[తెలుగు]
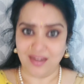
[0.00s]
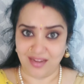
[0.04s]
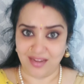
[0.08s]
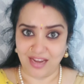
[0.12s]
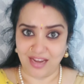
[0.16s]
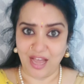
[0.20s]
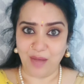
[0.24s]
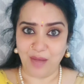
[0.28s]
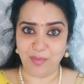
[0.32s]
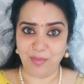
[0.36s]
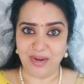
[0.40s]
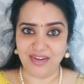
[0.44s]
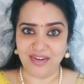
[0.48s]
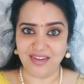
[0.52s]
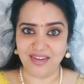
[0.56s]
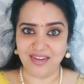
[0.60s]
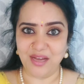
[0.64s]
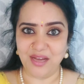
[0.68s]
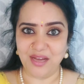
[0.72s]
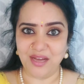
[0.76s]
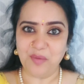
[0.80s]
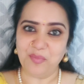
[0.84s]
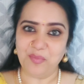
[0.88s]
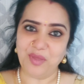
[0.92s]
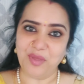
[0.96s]
నా మాట
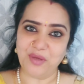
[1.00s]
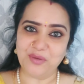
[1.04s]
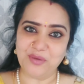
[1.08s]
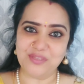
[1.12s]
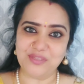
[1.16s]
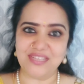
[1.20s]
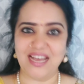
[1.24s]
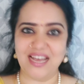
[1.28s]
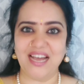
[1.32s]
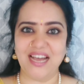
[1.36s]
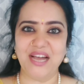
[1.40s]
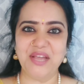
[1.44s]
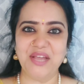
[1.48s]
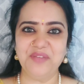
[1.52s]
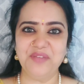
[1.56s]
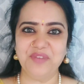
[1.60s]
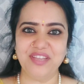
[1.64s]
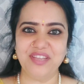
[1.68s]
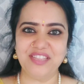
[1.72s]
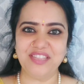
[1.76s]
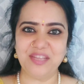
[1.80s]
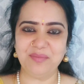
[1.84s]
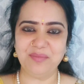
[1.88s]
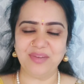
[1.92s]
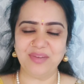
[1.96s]
మీకు సహాయం
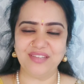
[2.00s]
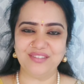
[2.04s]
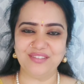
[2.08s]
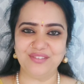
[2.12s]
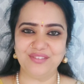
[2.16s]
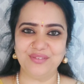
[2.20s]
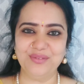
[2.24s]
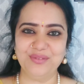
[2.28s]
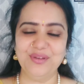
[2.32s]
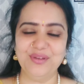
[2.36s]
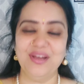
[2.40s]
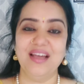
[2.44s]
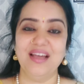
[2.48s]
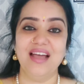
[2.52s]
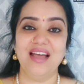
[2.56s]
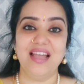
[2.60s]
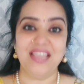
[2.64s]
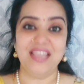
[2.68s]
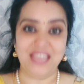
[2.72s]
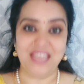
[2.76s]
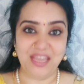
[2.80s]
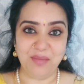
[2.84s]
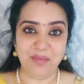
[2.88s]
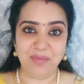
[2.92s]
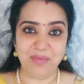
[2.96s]
అయితే మాత్రం
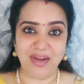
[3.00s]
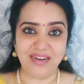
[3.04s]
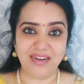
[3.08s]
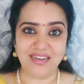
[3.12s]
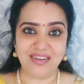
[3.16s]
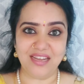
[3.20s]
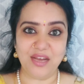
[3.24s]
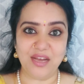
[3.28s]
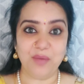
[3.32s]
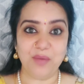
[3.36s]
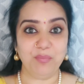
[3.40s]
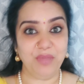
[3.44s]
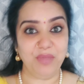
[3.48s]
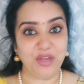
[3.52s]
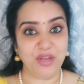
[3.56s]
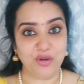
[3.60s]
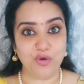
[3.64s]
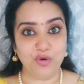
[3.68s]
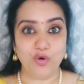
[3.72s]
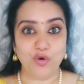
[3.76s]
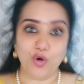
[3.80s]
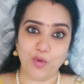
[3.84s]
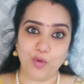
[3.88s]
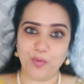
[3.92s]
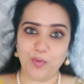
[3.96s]
ఈ మాట మీకు
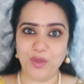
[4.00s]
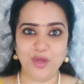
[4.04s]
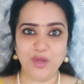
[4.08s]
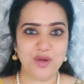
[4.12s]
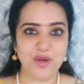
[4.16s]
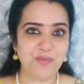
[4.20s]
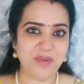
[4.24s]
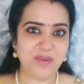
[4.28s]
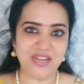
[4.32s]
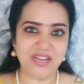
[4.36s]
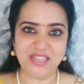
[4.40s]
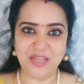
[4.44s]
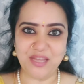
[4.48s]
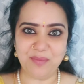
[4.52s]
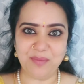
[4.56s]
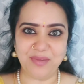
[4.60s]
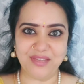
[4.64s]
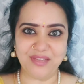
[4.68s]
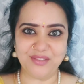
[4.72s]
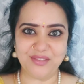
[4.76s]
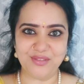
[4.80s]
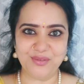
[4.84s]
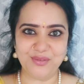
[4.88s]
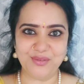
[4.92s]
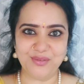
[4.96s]
ఉపయోగపడితే
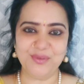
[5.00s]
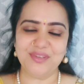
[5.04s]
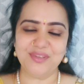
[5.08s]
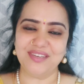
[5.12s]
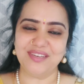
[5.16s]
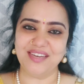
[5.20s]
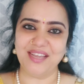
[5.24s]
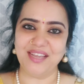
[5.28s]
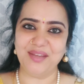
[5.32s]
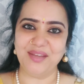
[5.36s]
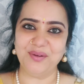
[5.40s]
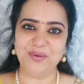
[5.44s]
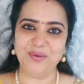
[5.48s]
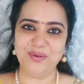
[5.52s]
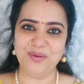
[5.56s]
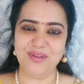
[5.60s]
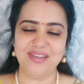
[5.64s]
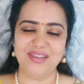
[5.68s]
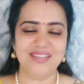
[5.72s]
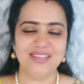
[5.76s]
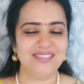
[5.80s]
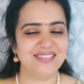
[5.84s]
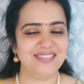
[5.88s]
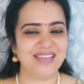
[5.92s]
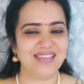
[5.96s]
మాత్రం నేను
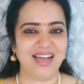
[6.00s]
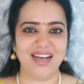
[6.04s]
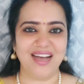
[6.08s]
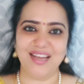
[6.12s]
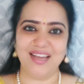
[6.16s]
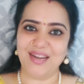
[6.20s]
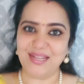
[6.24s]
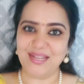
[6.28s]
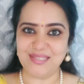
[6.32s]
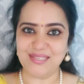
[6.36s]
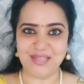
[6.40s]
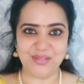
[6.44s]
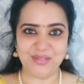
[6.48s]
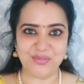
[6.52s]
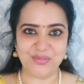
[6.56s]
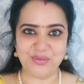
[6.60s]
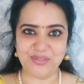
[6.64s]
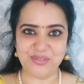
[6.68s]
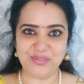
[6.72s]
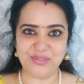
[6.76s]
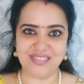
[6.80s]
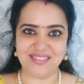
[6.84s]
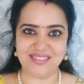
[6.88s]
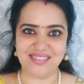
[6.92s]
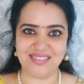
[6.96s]
చాలా
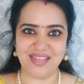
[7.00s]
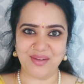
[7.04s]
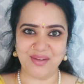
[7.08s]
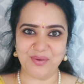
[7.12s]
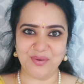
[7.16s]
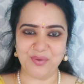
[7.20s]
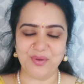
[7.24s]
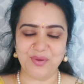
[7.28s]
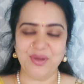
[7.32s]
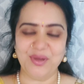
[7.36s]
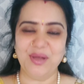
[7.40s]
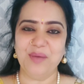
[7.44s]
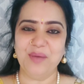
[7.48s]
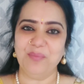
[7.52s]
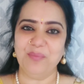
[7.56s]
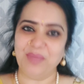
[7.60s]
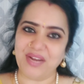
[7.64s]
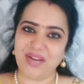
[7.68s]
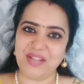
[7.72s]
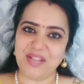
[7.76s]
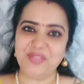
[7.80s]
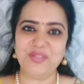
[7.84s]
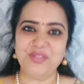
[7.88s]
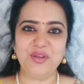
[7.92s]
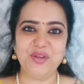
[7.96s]
సంతోషిస్తాను
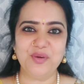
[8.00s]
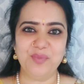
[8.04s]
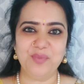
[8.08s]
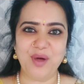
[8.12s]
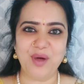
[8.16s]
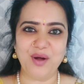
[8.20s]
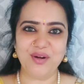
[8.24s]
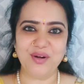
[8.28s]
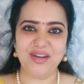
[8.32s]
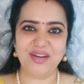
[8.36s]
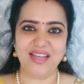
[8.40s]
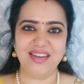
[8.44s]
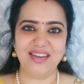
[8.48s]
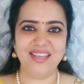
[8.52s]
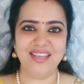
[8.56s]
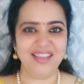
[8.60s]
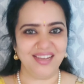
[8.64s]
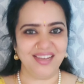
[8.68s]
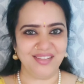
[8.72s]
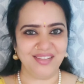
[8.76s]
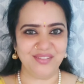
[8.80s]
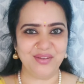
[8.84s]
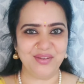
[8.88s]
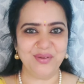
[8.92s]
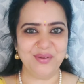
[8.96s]
మీరందరూ బాగుండాలి
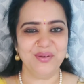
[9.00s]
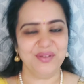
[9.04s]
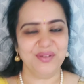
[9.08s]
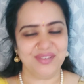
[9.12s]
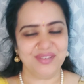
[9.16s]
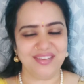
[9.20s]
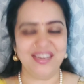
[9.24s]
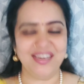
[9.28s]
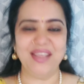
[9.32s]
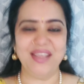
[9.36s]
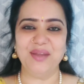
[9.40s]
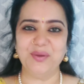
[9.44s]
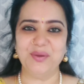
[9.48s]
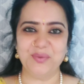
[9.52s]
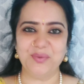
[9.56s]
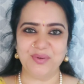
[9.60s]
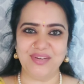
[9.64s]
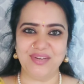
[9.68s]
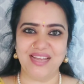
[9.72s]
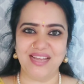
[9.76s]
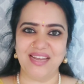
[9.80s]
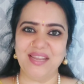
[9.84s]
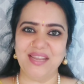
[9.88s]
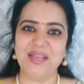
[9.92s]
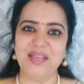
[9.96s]
అందులో నేను
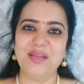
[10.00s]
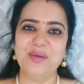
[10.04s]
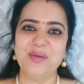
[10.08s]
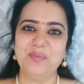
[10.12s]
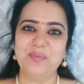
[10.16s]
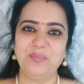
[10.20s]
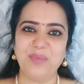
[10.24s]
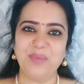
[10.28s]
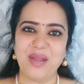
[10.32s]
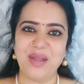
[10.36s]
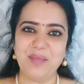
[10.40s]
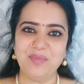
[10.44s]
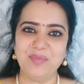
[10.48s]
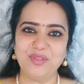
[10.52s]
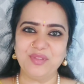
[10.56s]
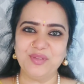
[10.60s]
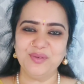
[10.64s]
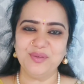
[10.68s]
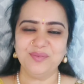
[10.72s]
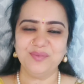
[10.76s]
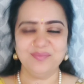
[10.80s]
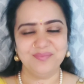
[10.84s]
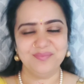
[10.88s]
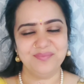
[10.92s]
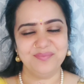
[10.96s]
ఉండాలి ప్రేమతో
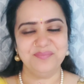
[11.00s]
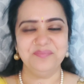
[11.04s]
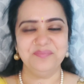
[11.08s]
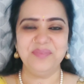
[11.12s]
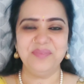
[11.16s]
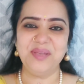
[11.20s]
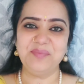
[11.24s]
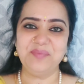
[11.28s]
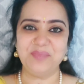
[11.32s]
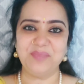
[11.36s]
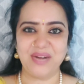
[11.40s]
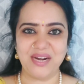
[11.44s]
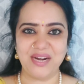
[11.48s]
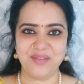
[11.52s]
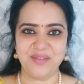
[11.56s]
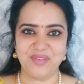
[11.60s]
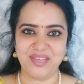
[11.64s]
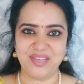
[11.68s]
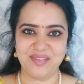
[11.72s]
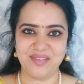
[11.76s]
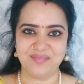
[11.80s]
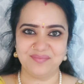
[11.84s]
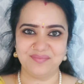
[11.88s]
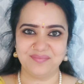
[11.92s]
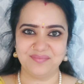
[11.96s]
మీ
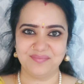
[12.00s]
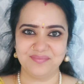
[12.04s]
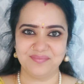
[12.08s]
ప్రణవి